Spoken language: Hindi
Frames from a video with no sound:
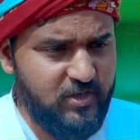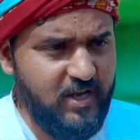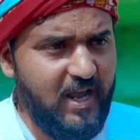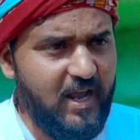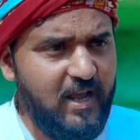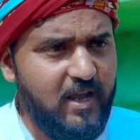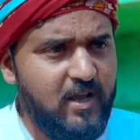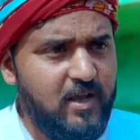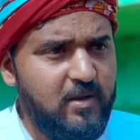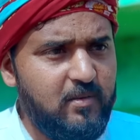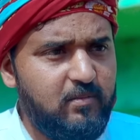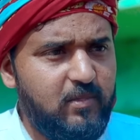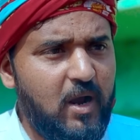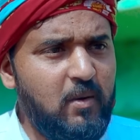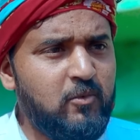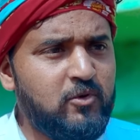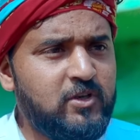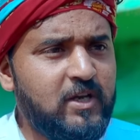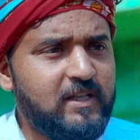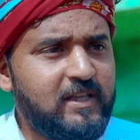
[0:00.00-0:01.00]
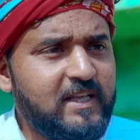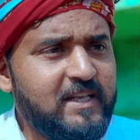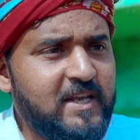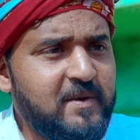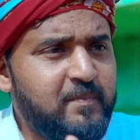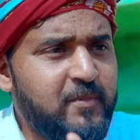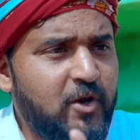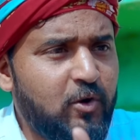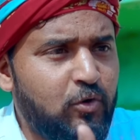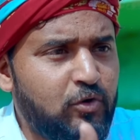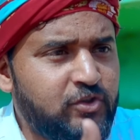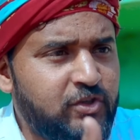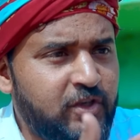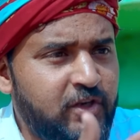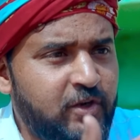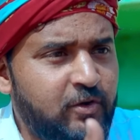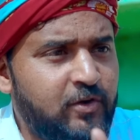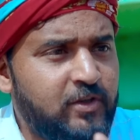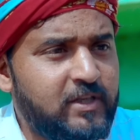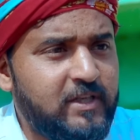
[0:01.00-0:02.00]
मुझे आ, हाँ, मुझे तो जब भी खुशी
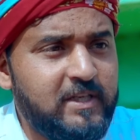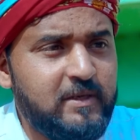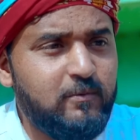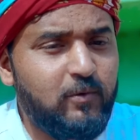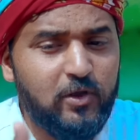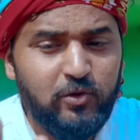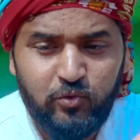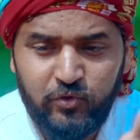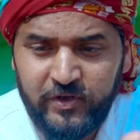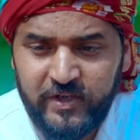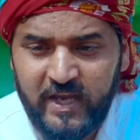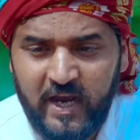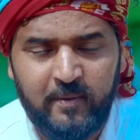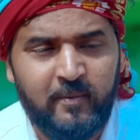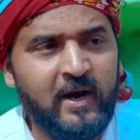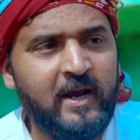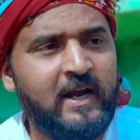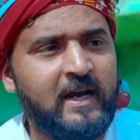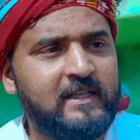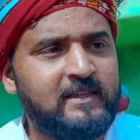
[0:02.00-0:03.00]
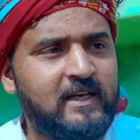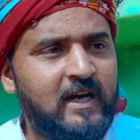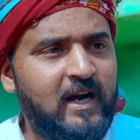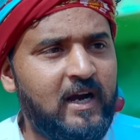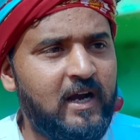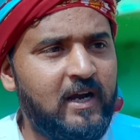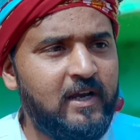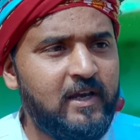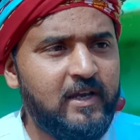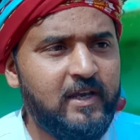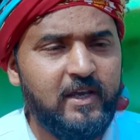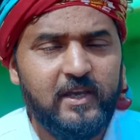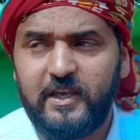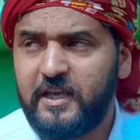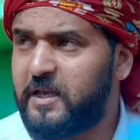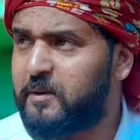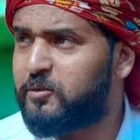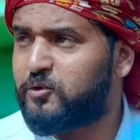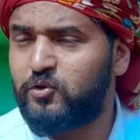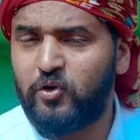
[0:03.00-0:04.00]
नहीं हुई थी जी वो दुनिया में आया था
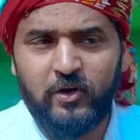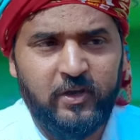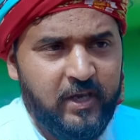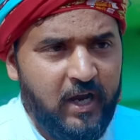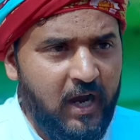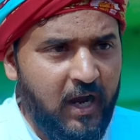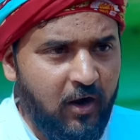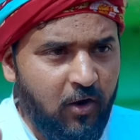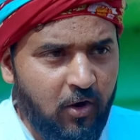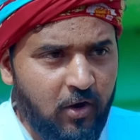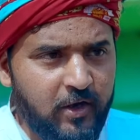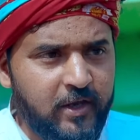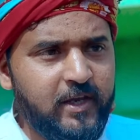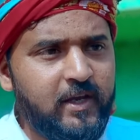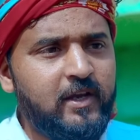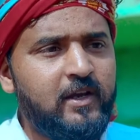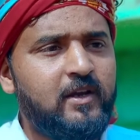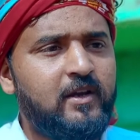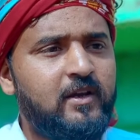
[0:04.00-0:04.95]
इब तो क्या होगी